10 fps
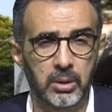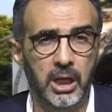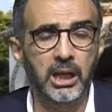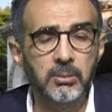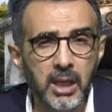
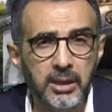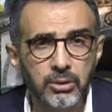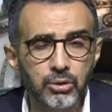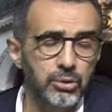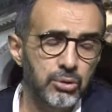Hanımlar
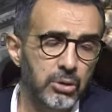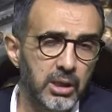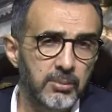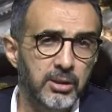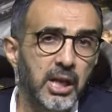şunu
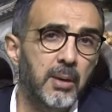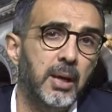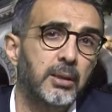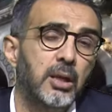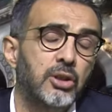söyleyebilir. Ya
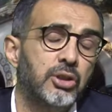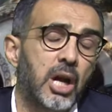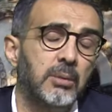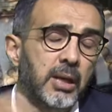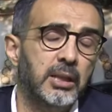ben işte
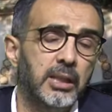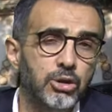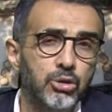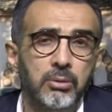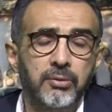Almanya'da
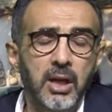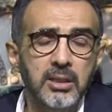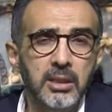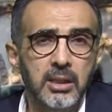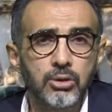yaşıyorum,
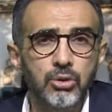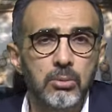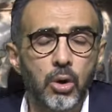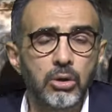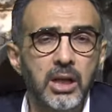Fransa'da
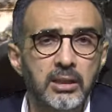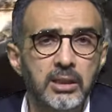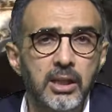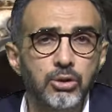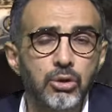yaşıyorum,
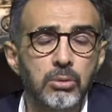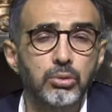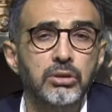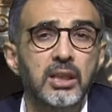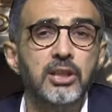Hollanda'da yaşıyorum,
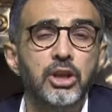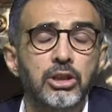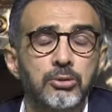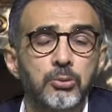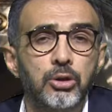burada da
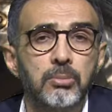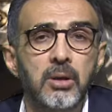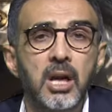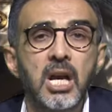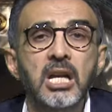çalışmıyorum.
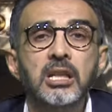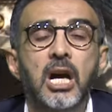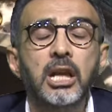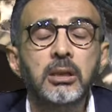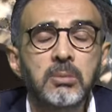
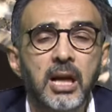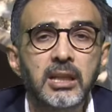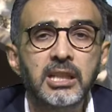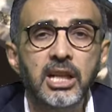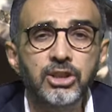Hanımlar
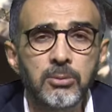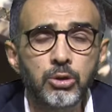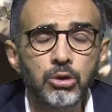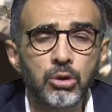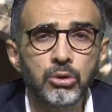
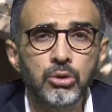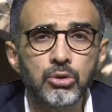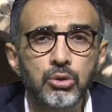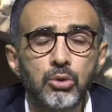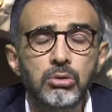yaşamış
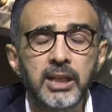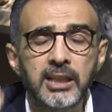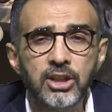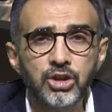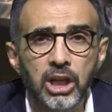olduğunuz
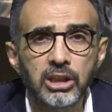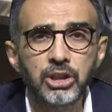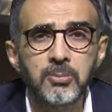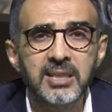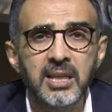ülkede
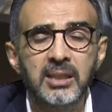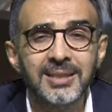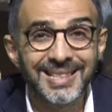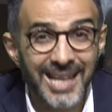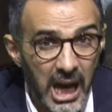
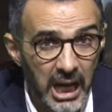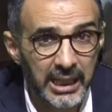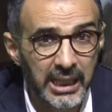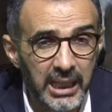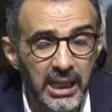çalışmasanız
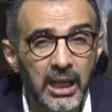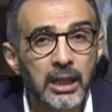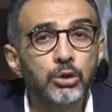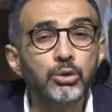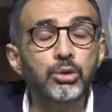dahi
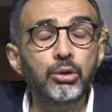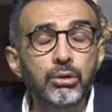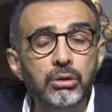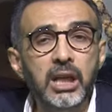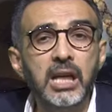
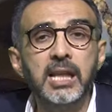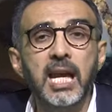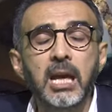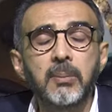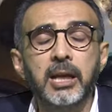Türkiye'de
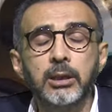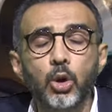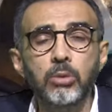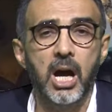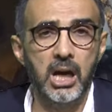emekli
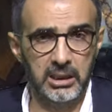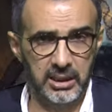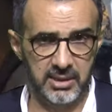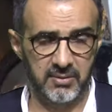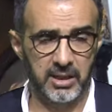olma
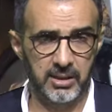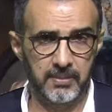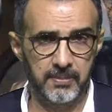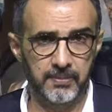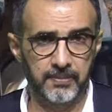hakkınız var.
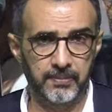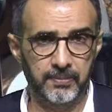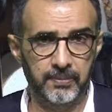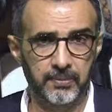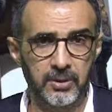
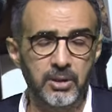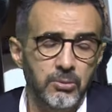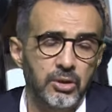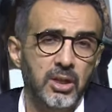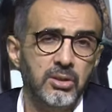Şimdi
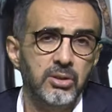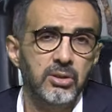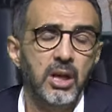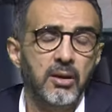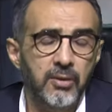diyeceksiniz
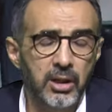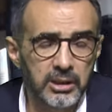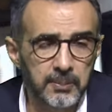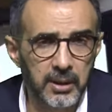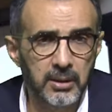ki ya
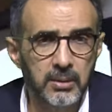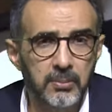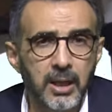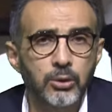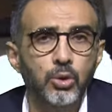Fatih Bey
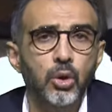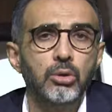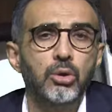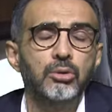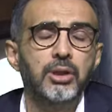ben yol
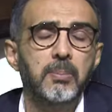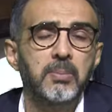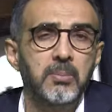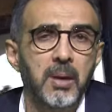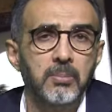yöntem
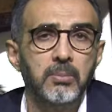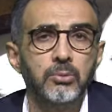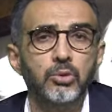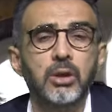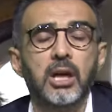bilmem.
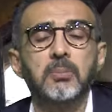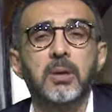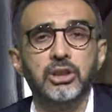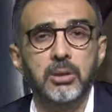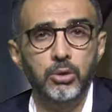Dünyanın
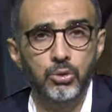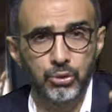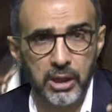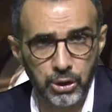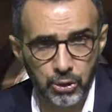başka bir
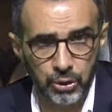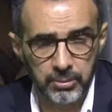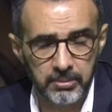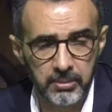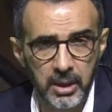ucunda
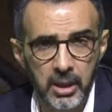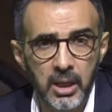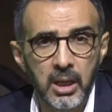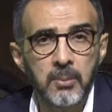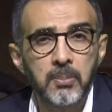yaşıyorum.
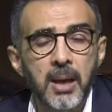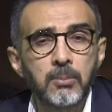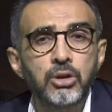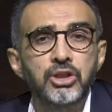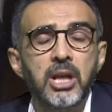Ben
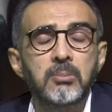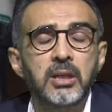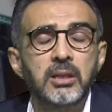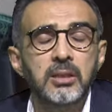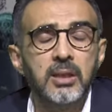bu
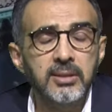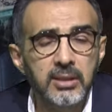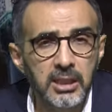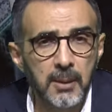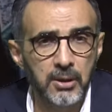işlemleri
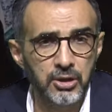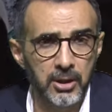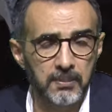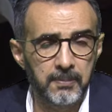nasıl yapacağım?